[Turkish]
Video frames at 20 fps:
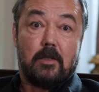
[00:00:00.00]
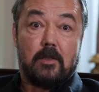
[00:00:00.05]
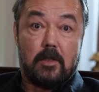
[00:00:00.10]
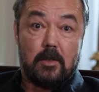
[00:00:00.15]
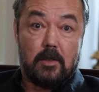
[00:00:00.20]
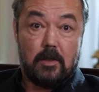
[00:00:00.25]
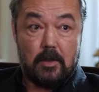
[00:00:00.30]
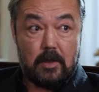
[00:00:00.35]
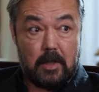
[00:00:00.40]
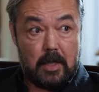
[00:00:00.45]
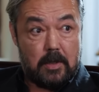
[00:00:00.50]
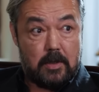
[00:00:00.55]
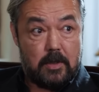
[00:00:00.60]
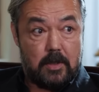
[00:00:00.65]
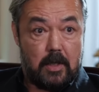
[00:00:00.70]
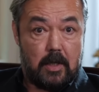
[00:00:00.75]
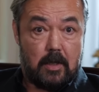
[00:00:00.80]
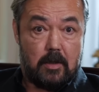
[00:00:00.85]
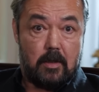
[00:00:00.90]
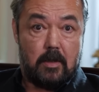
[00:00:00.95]
sizi
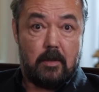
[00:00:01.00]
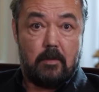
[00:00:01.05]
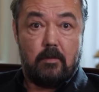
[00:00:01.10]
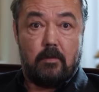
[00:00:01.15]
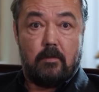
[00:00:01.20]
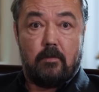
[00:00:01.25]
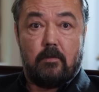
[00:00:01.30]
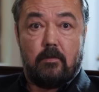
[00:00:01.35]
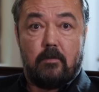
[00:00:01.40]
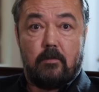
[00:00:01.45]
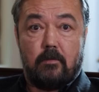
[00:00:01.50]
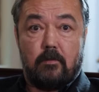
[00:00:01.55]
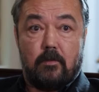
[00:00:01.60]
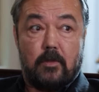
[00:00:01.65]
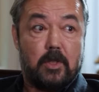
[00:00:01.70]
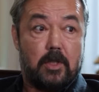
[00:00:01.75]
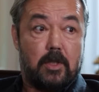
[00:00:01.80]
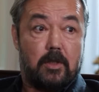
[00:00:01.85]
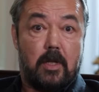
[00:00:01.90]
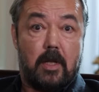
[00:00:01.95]
tenzih ederim
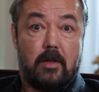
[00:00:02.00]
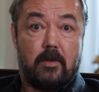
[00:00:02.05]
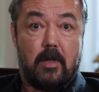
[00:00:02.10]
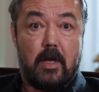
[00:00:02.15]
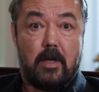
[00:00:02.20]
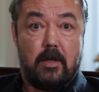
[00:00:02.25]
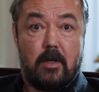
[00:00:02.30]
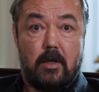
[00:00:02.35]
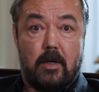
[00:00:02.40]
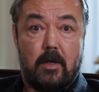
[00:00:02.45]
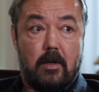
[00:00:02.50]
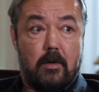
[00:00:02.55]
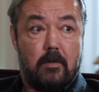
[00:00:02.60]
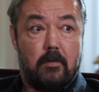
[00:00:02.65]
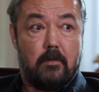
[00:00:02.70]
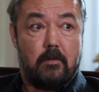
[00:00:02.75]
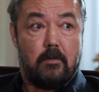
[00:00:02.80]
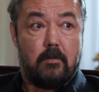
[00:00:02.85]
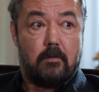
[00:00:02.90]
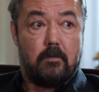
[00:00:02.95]
şiddetten yana.
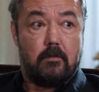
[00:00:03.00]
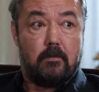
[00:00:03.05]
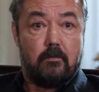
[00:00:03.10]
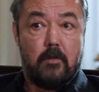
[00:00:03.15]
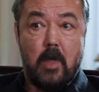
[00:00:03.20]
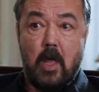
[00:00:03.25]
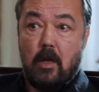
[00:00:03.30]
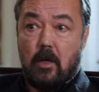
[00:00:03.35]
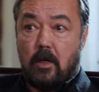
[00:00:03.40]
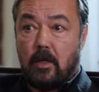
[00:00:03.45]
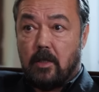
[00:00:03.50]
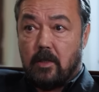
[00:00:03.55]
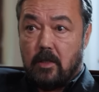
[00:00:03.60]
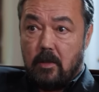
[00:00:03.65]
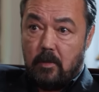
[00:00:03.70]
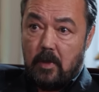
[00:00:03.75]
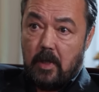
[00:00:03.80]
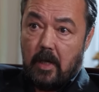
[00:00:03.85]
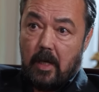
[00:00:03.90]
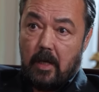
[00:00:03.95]

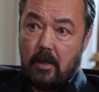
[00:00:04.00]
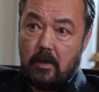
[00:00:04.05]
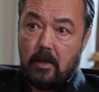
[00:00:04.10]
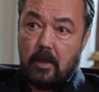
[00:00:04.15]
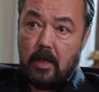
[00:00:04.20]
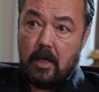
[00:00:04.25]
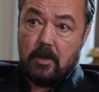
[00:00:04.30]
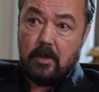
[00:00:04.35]
Kızımı aldılar